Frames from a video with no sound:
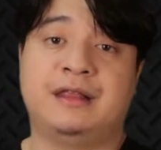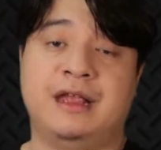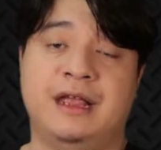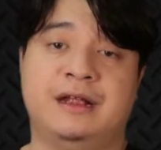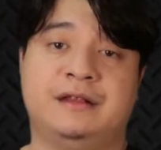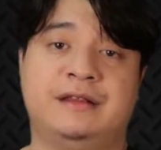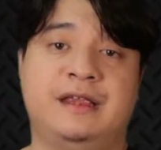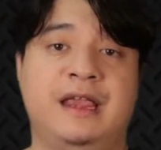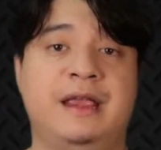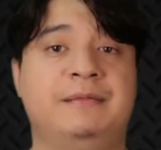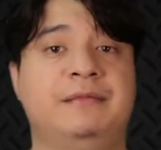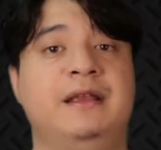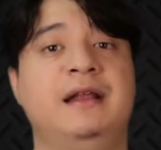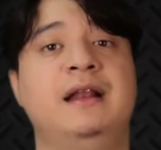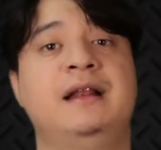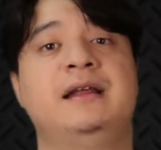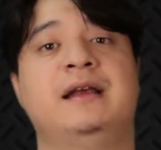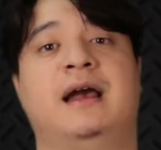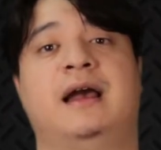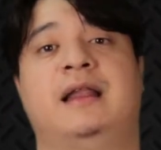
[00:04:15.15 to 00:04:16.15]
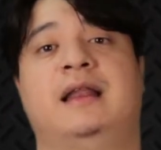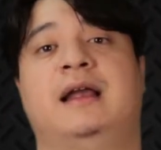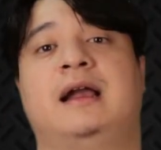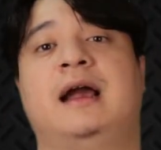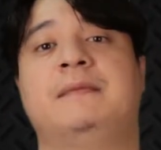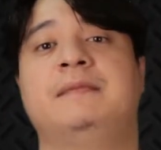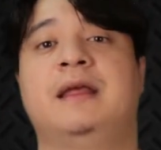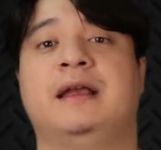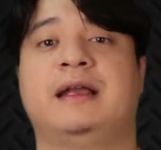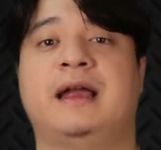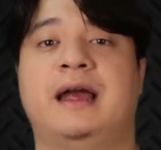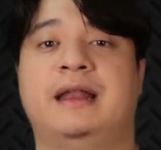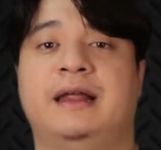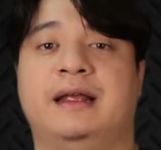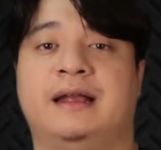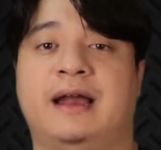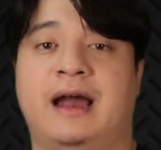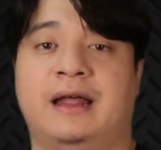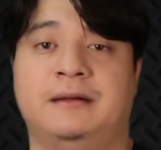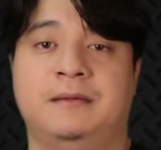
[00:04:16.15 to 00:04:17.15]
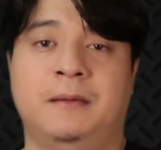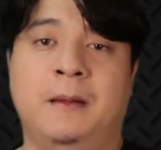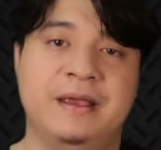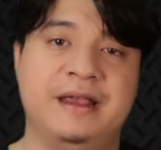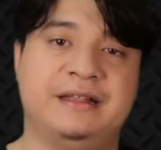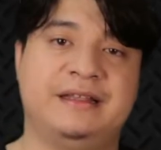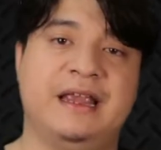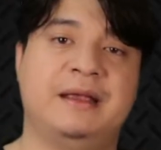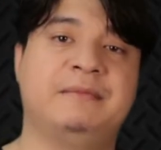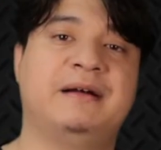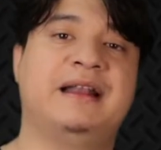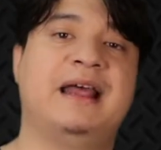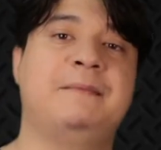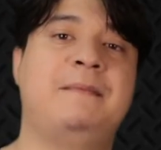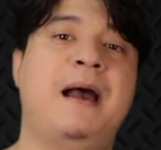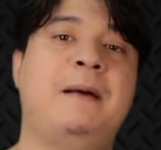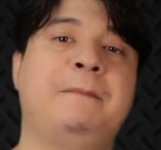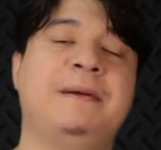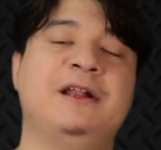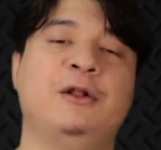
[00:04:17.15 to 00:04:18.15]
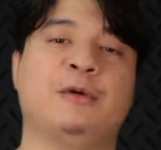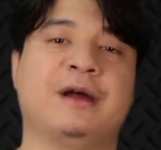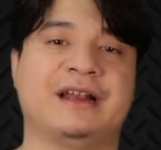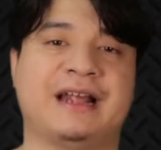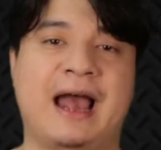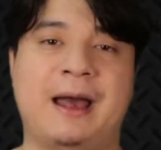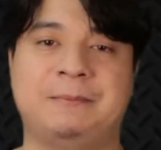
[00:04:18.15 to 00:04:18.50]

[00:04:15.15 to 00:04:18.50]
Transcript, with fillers: 4 ทีมที่เหลือนะครับ ในการแข่งขันมีทีมอะไรบ้างไปดูกันค